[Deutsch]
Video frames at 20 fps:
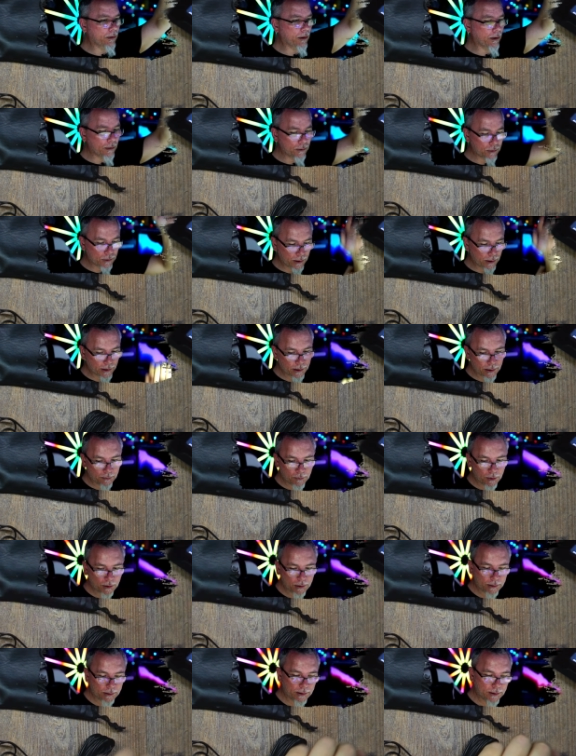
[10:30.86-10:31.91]
dann stecke ich
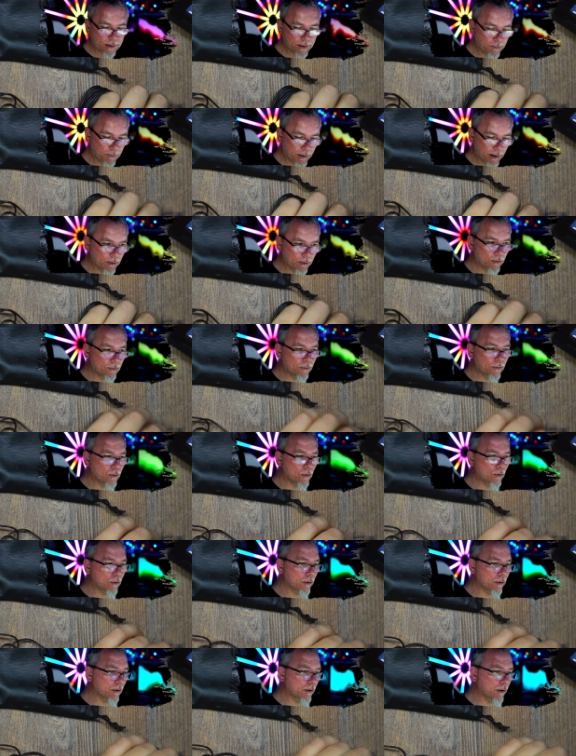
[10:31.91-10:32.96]
mal das
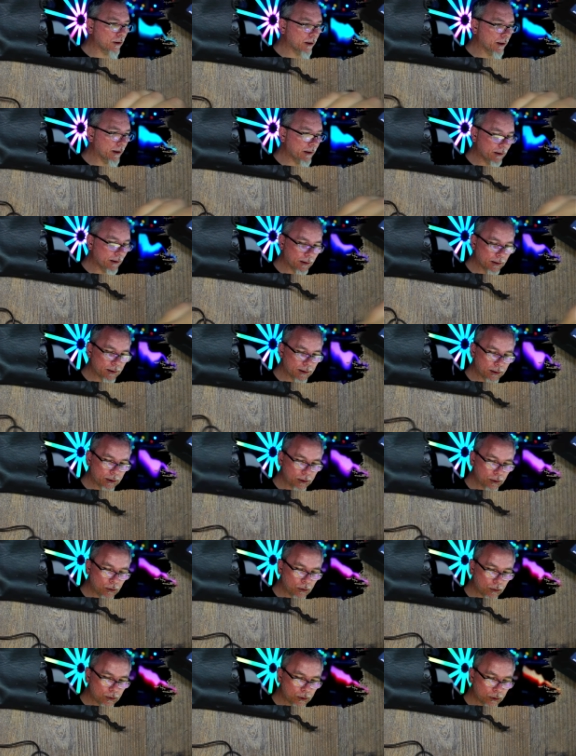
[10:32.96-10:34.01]
Mikrofon ein, das
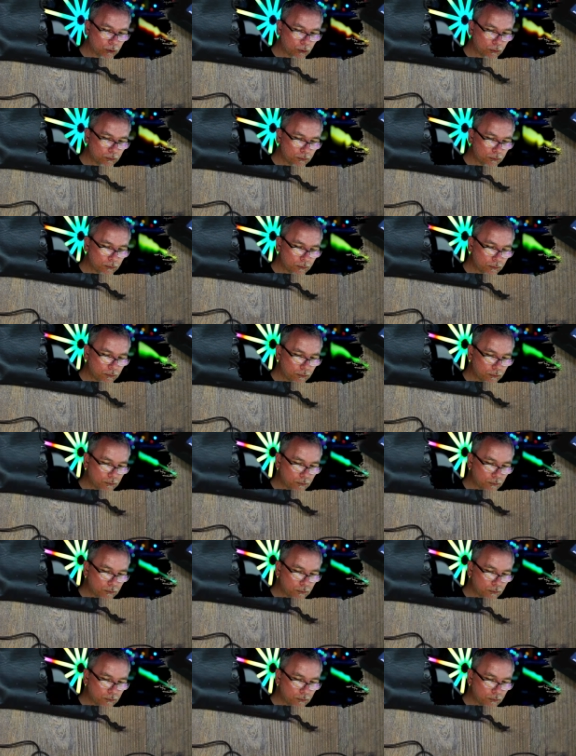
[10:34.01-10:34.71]
ist noch stumm.